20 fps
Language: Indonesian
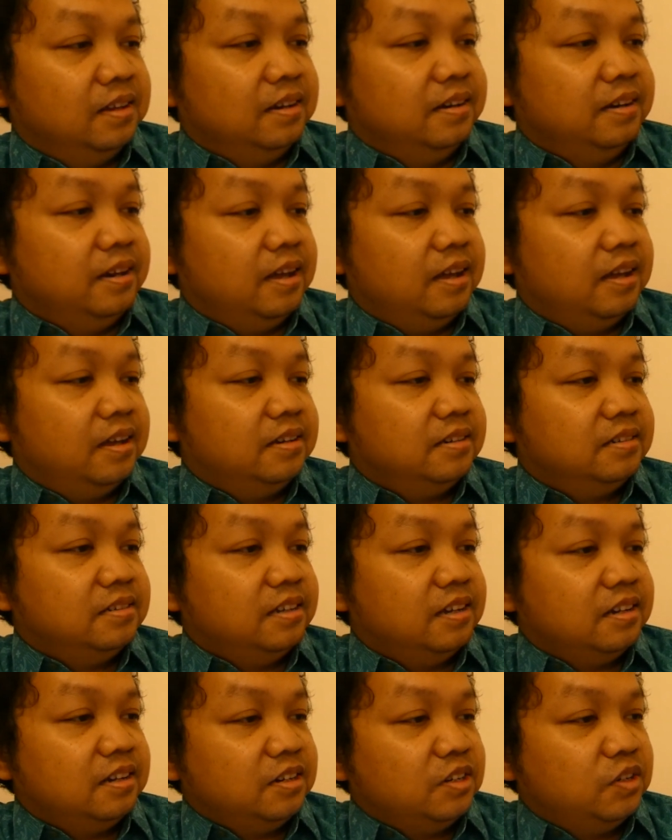Dan
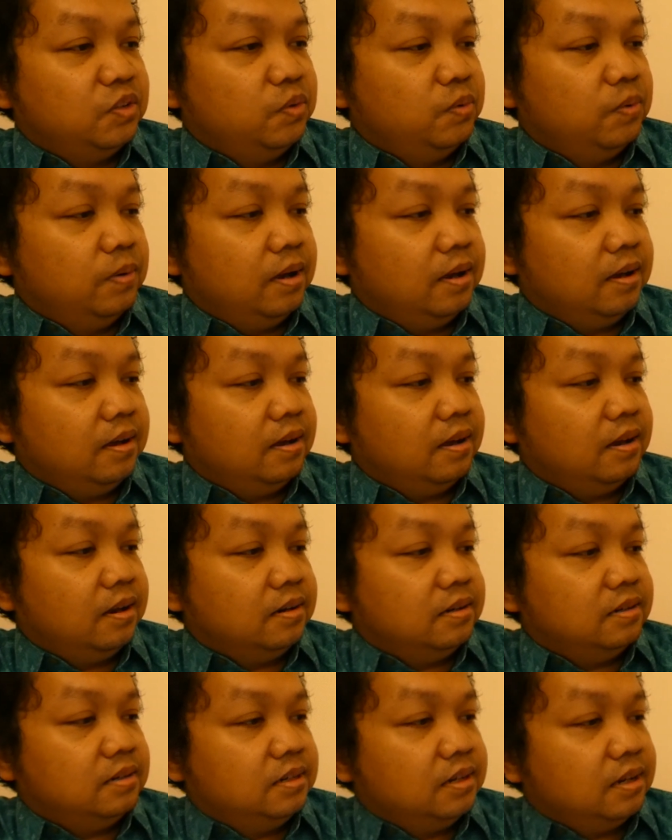yang kedua
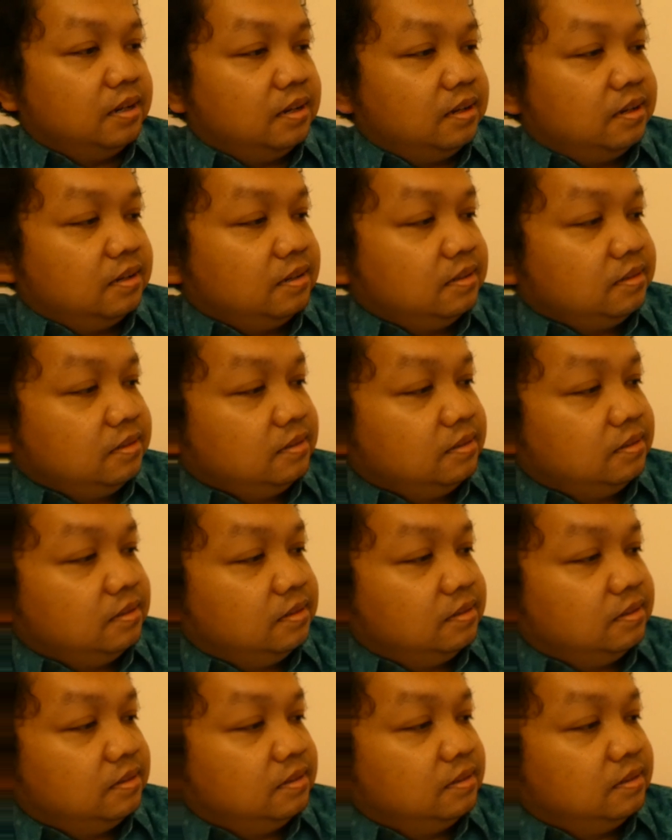ada
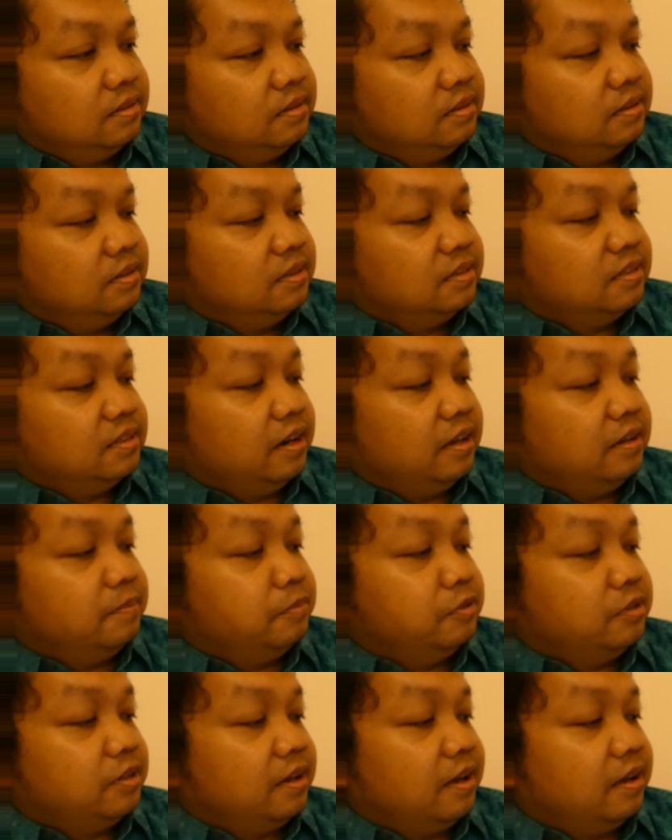selain
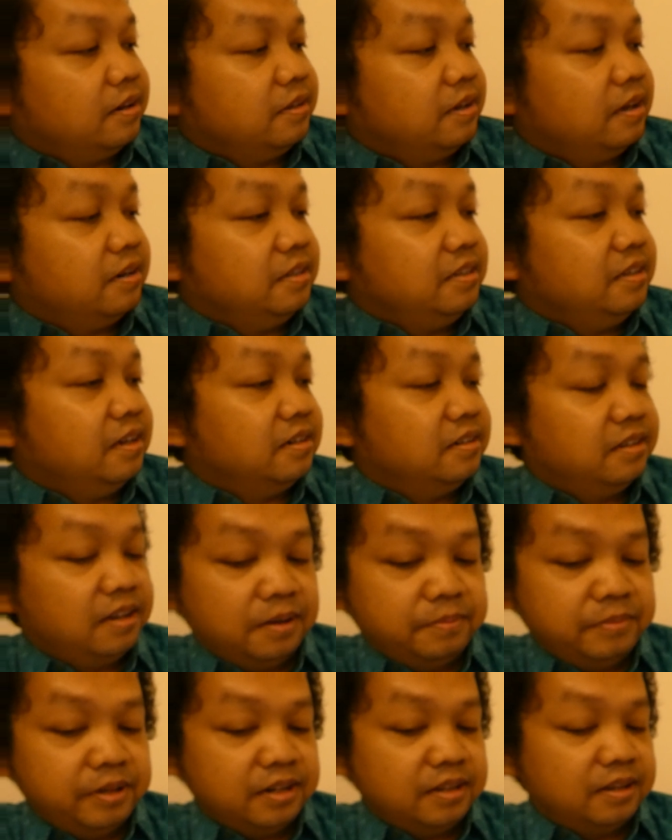Putri Aryani yang di
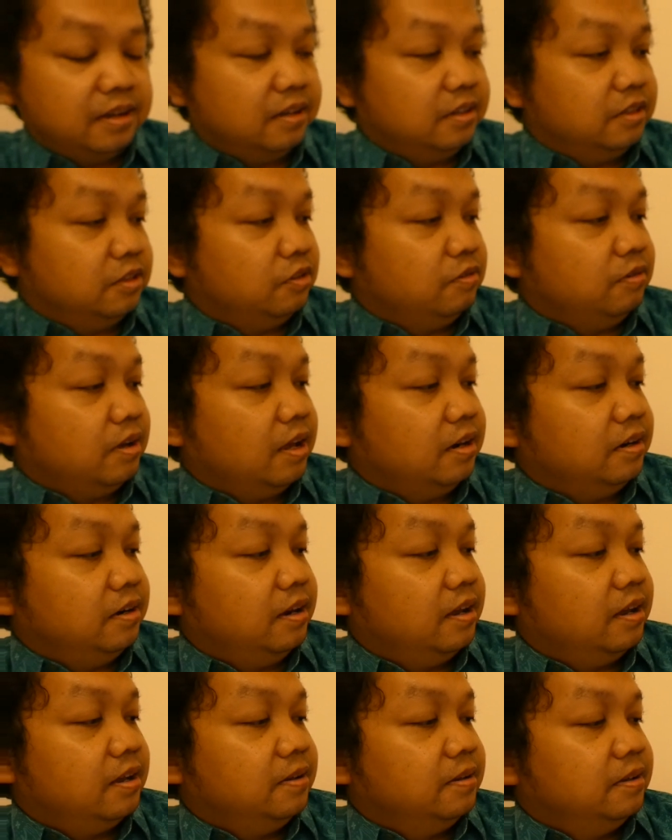Amerika itu
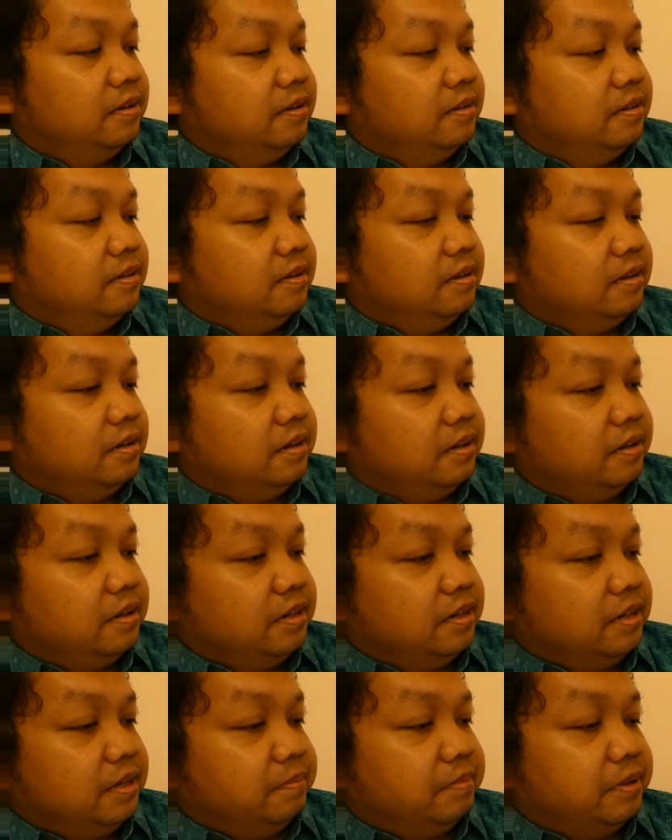ada uh,
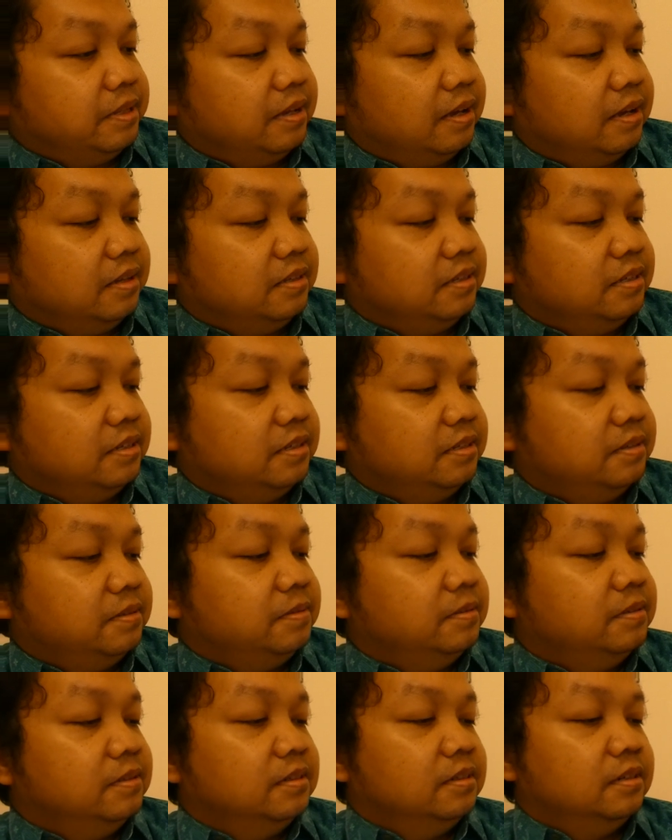ini
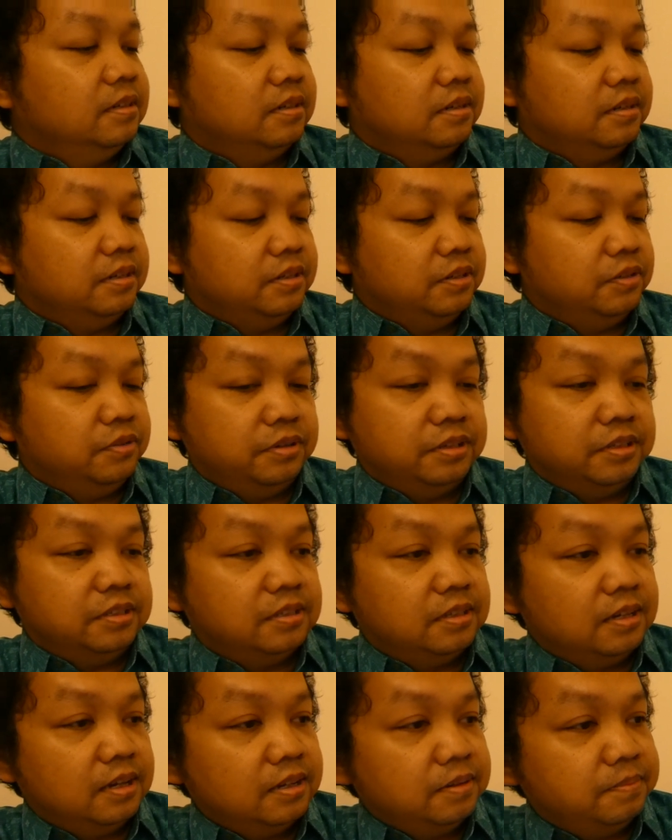penyanyi uh,
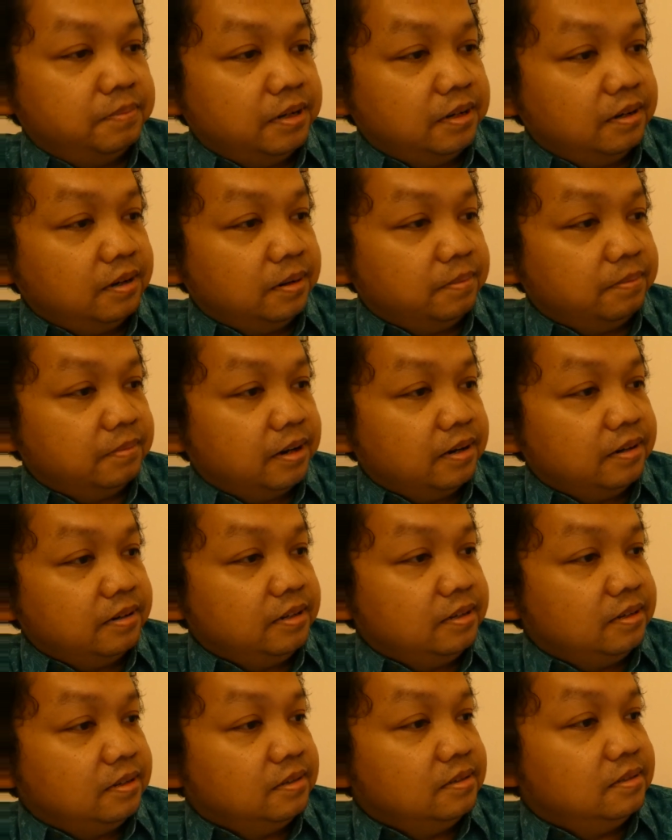Indonesia bernama
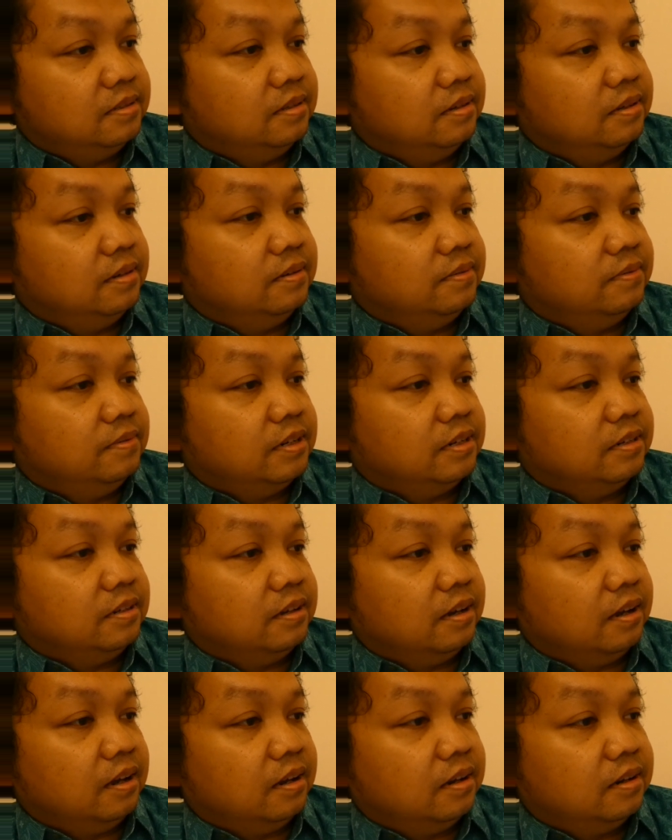Niki
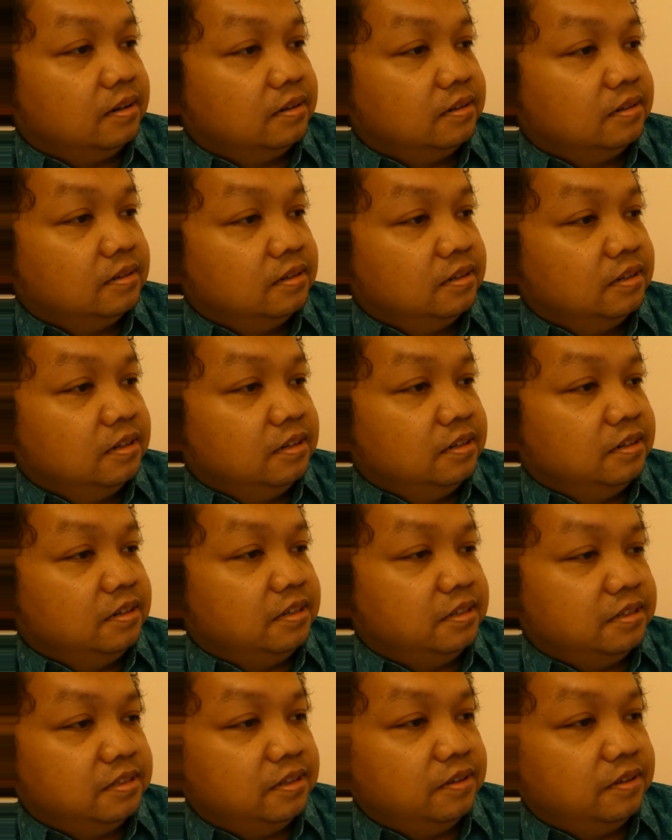Zevanya. Niki